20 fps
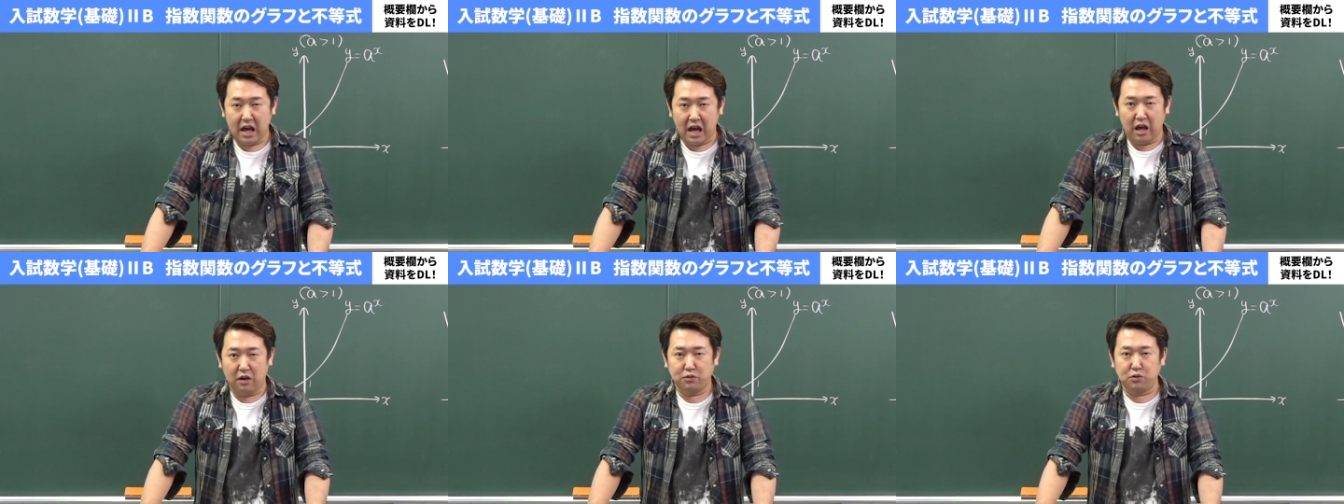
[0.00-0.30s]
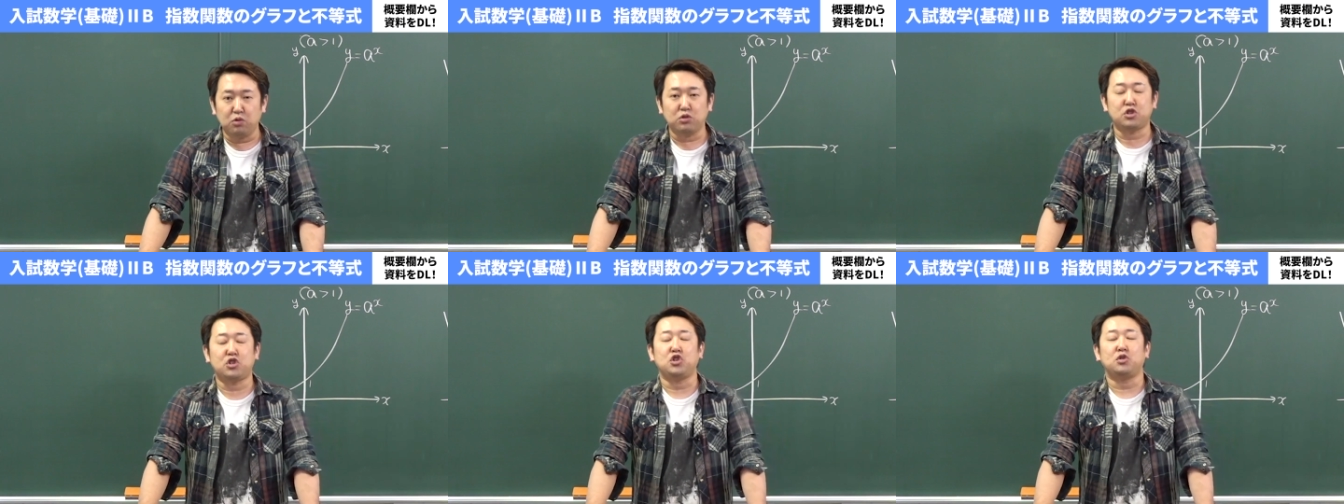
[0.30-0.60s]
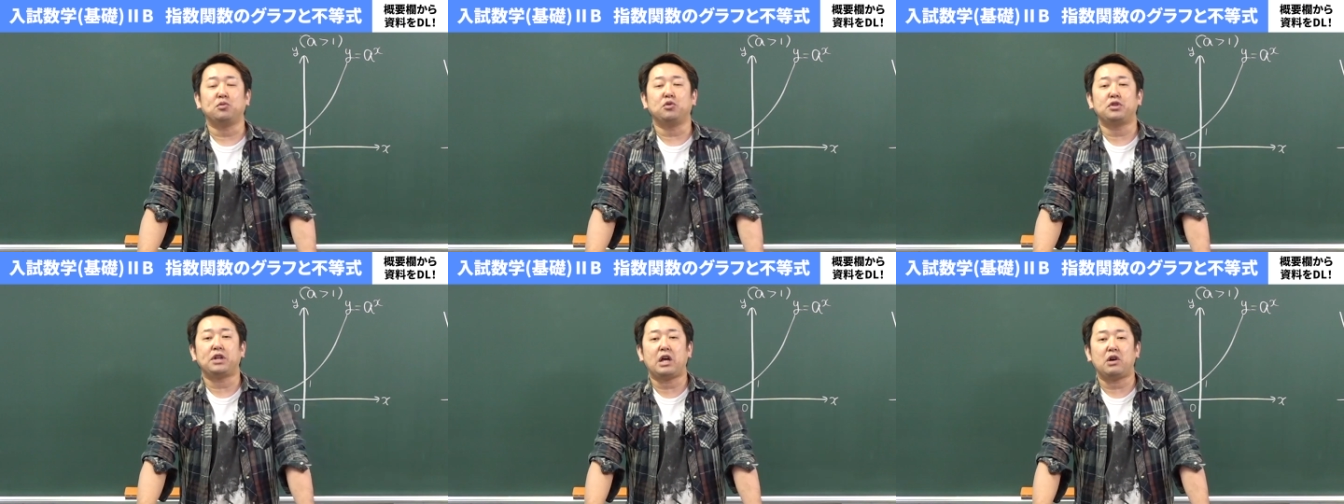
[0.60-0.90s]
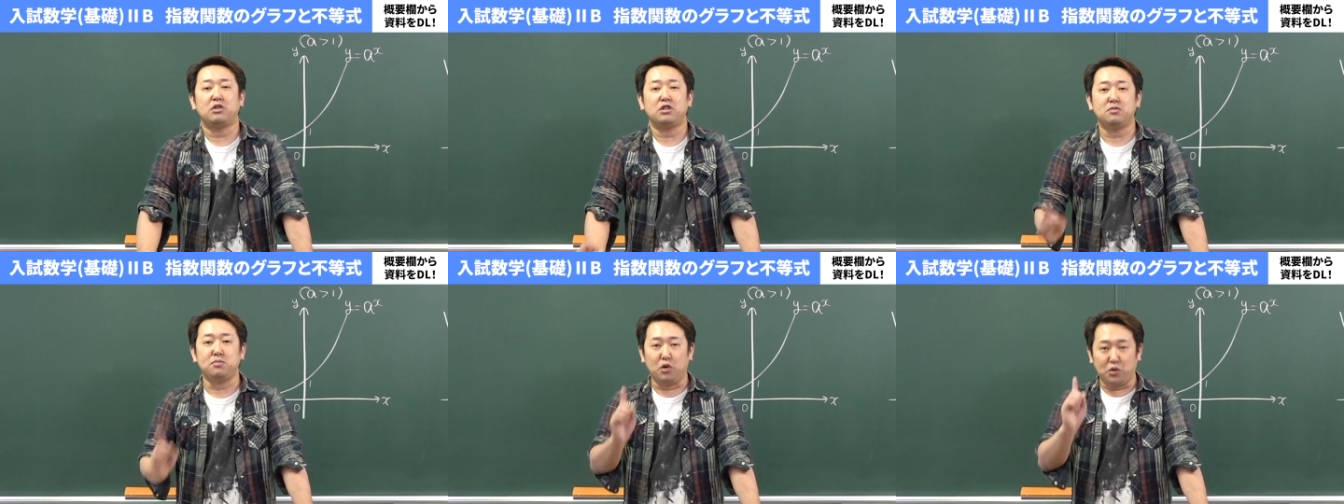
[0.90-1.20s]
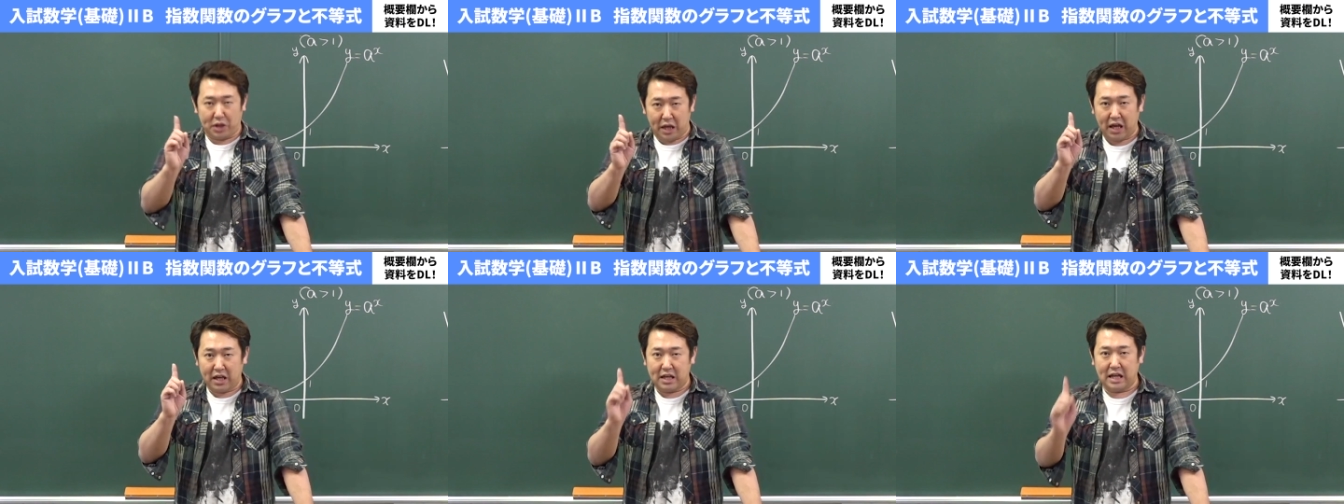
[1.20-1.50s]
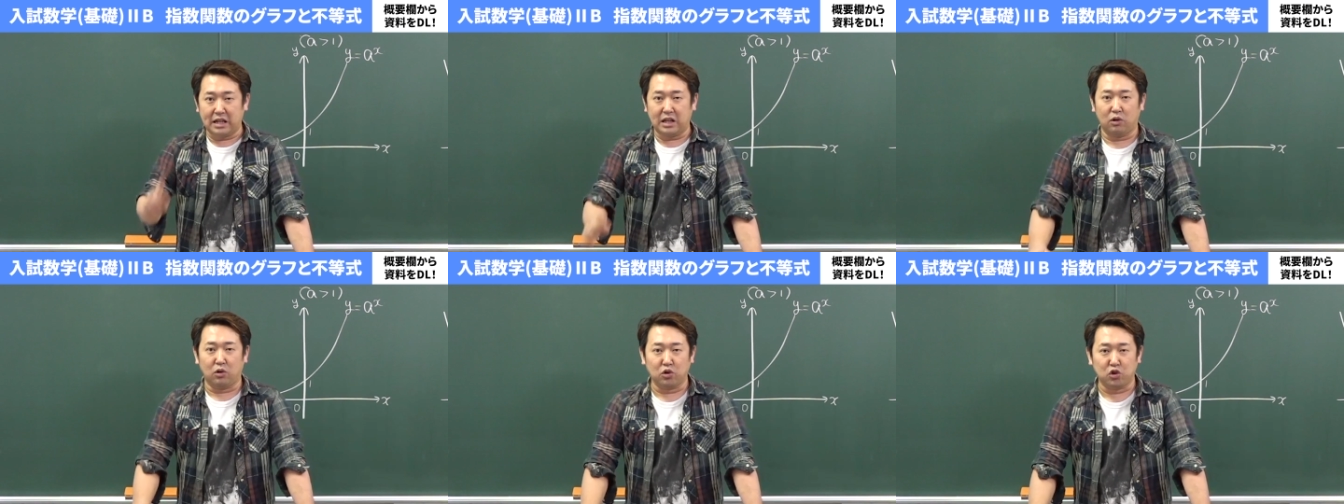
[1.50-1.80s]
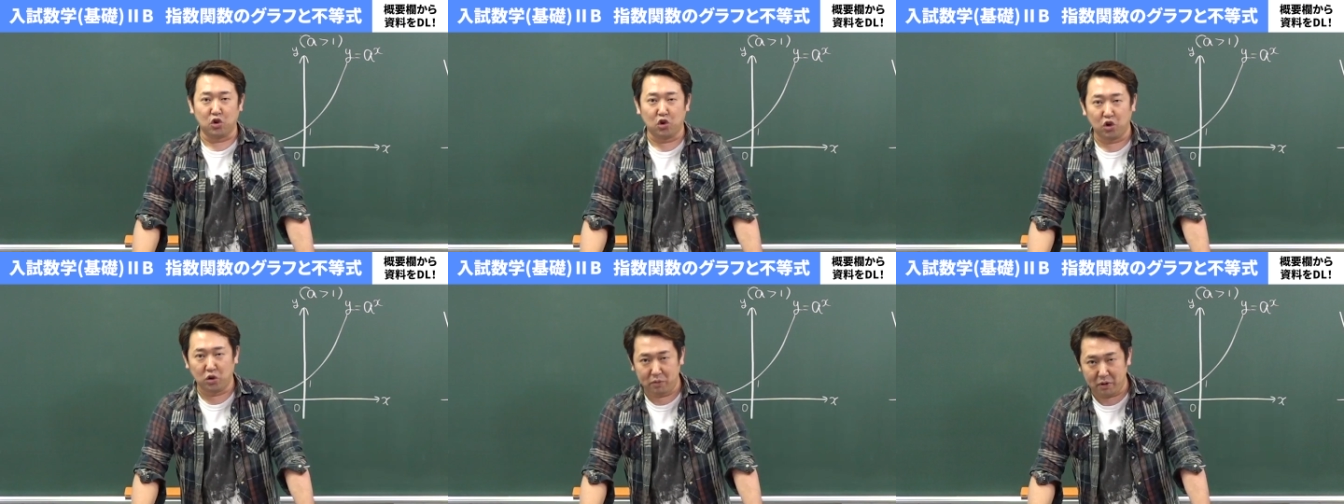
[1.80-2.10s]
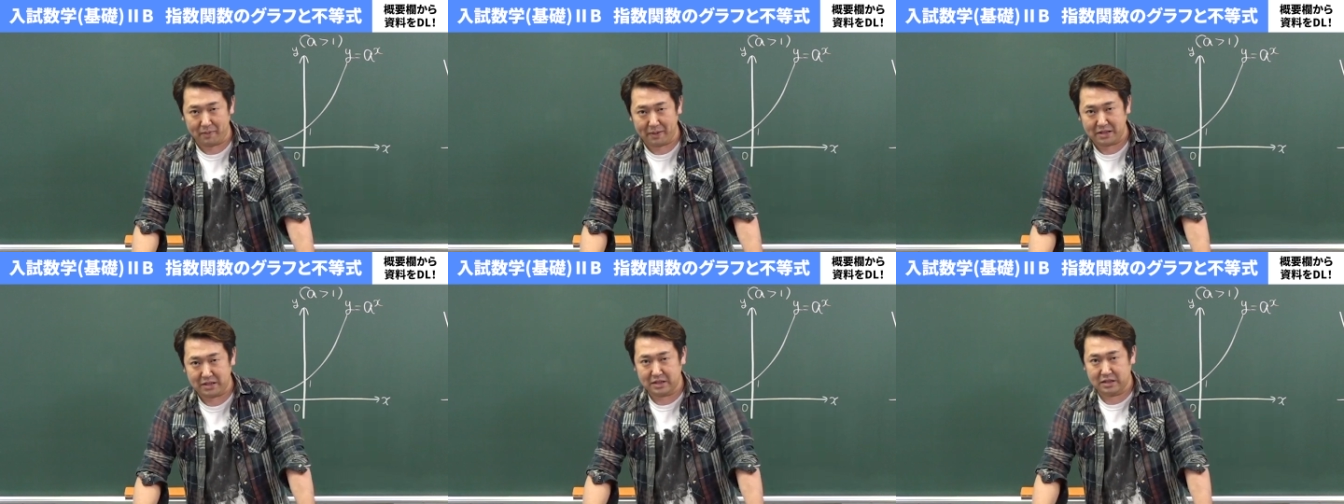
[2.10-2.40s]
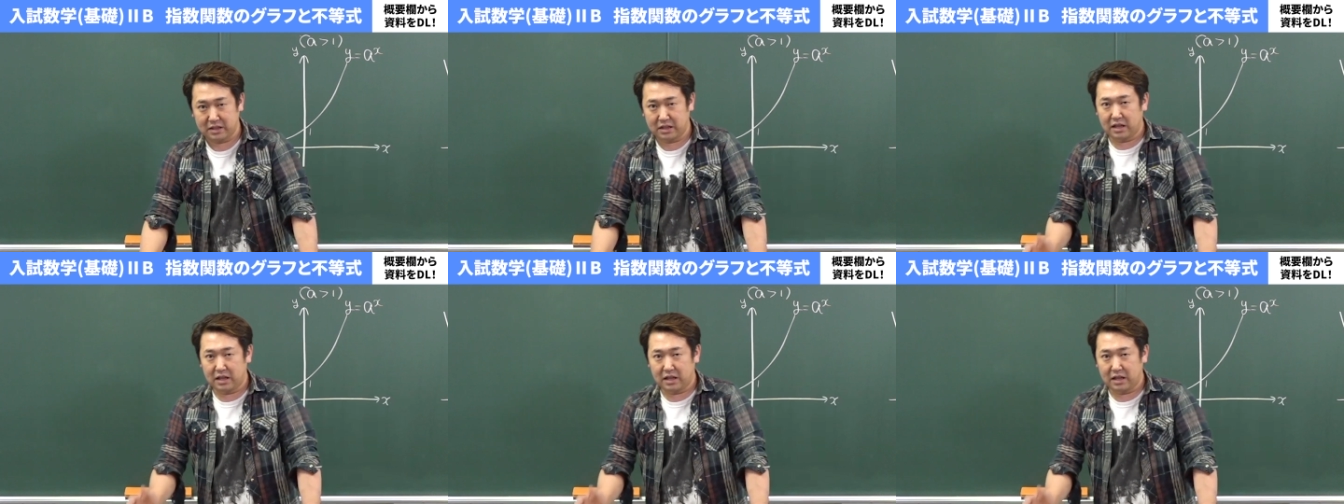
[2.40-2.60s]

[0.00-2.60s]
えー、不等式の問題を1問でやっていこうと思います。